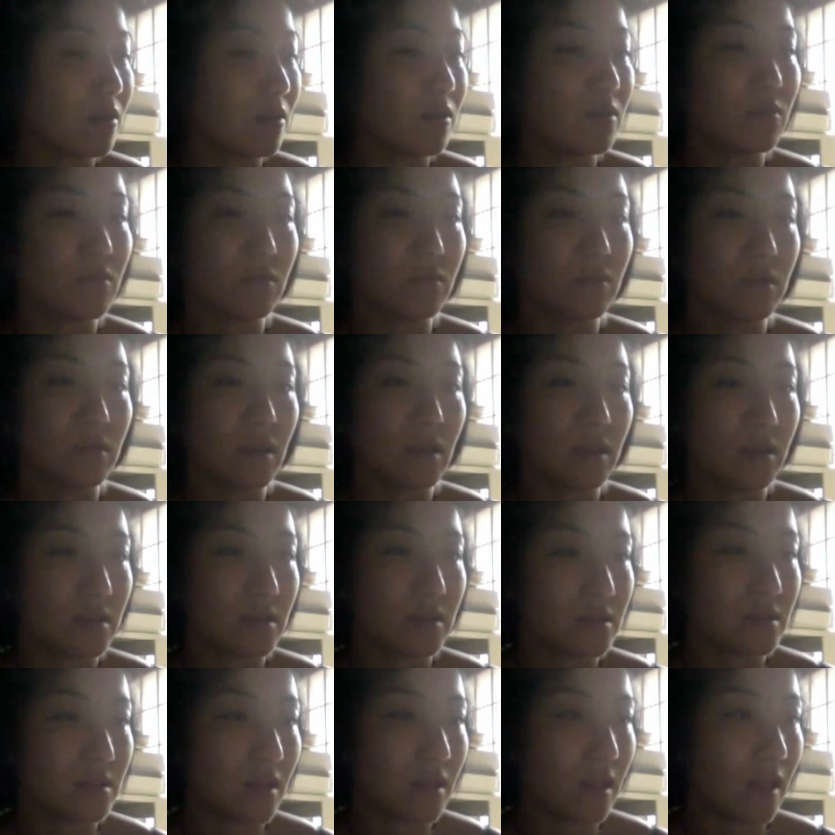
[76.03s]
うことなんで
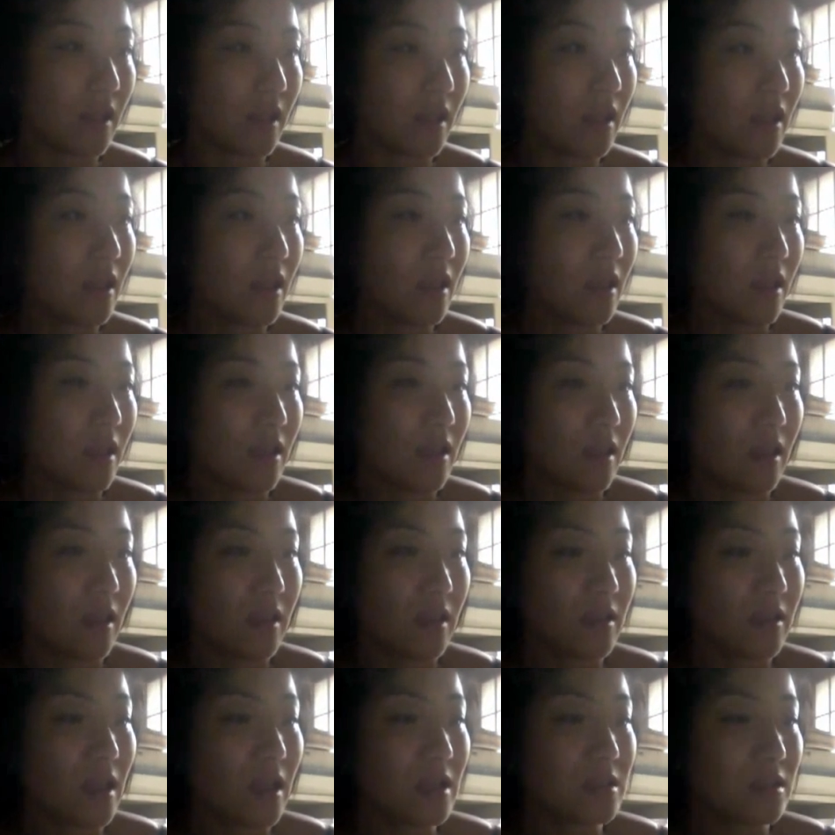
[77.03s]
すね。
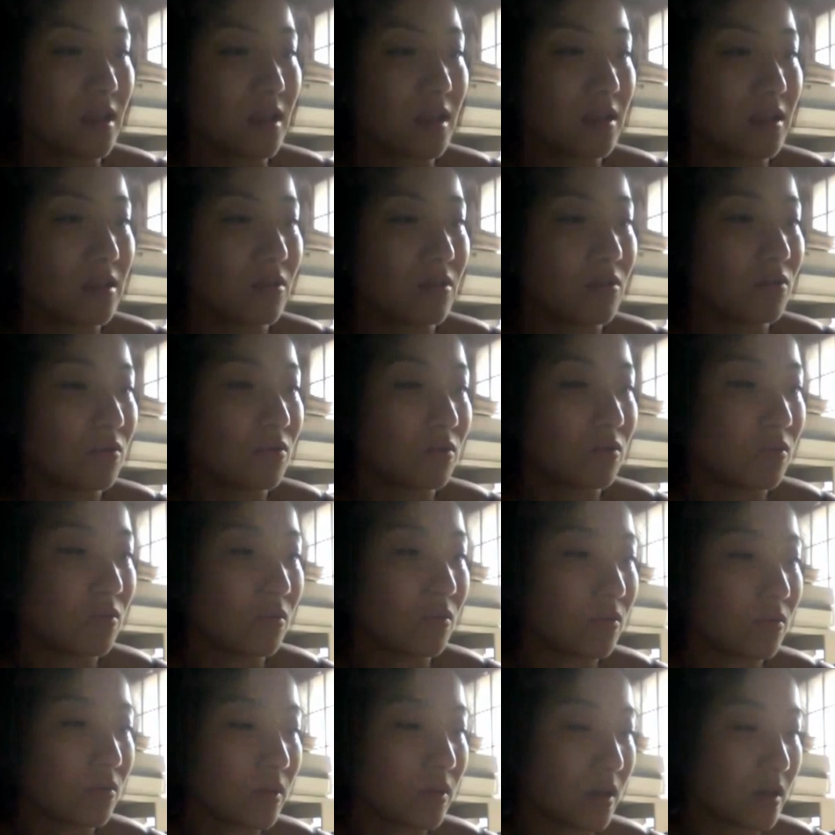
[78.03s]
確かにこの党
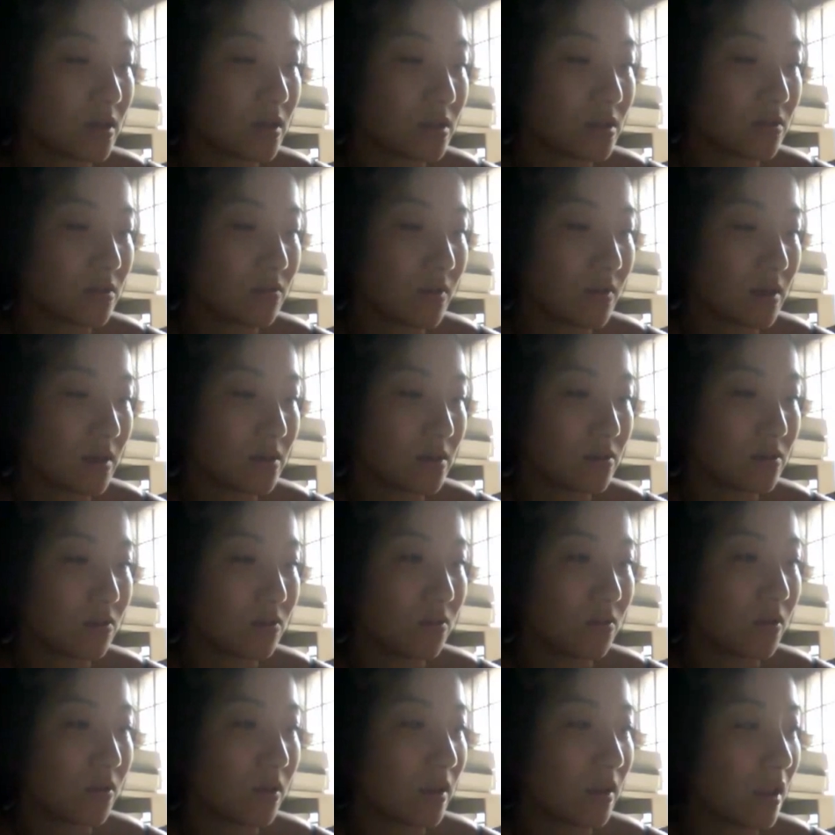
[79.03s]
の歴史はす
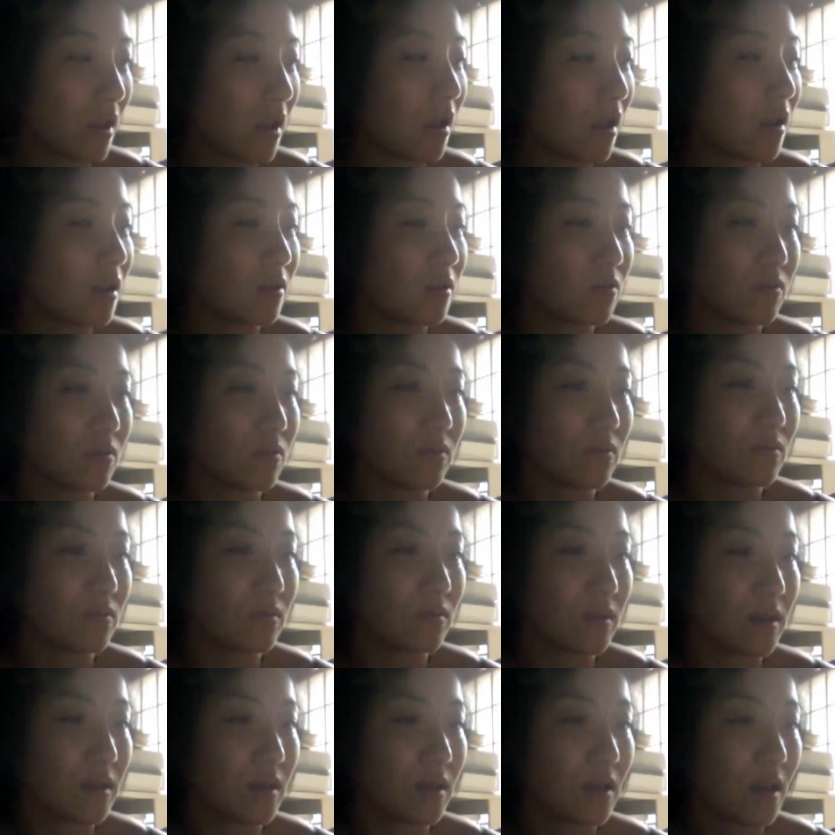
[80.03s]
ごいなという
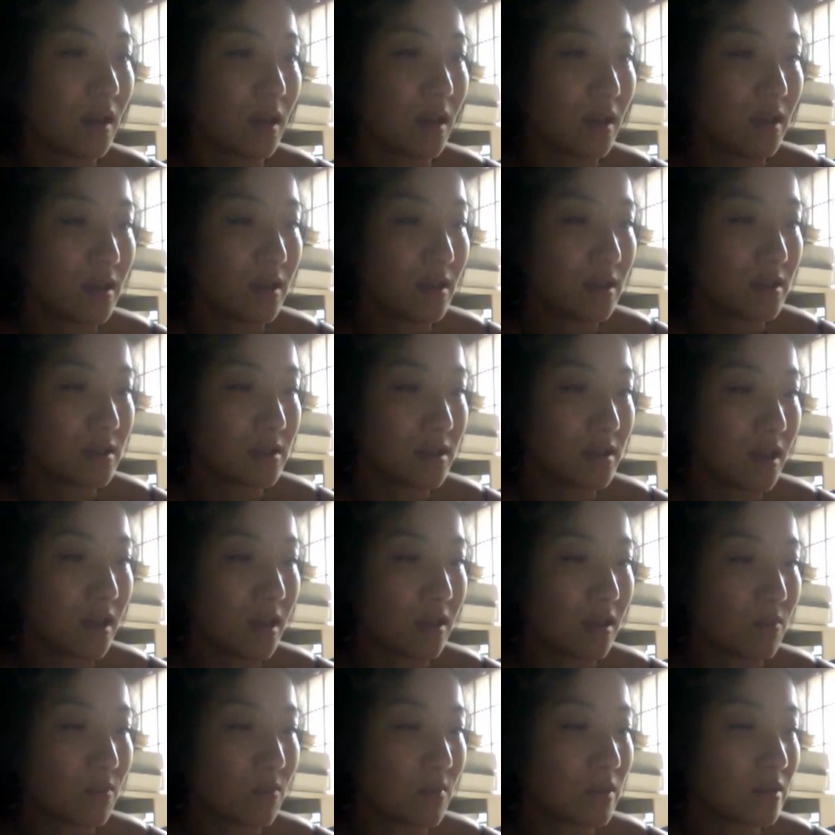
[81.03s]
気がして
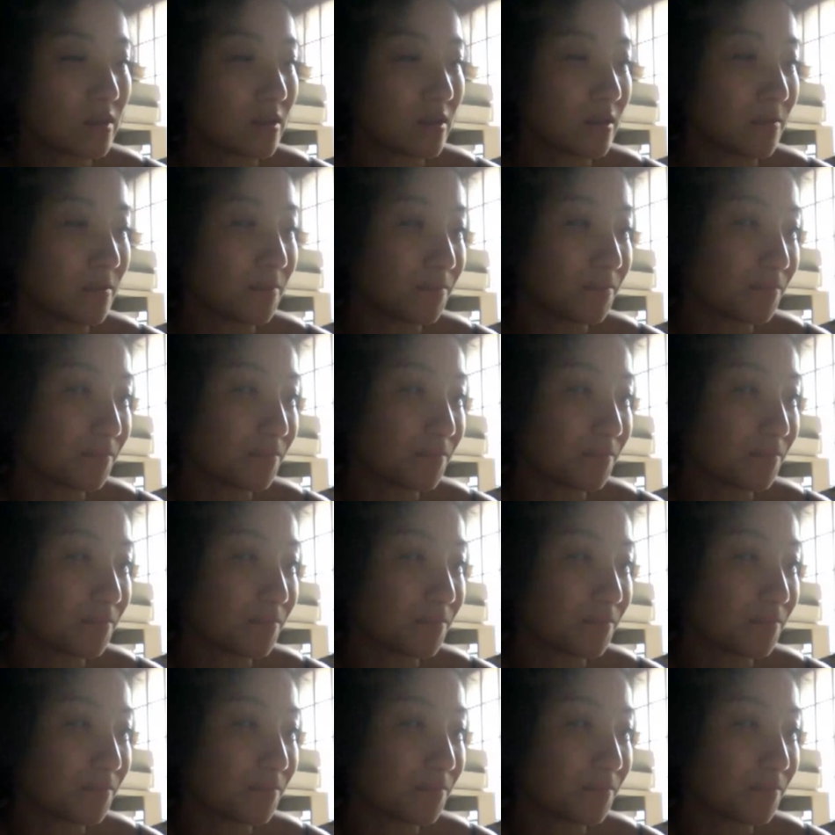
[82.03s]
います。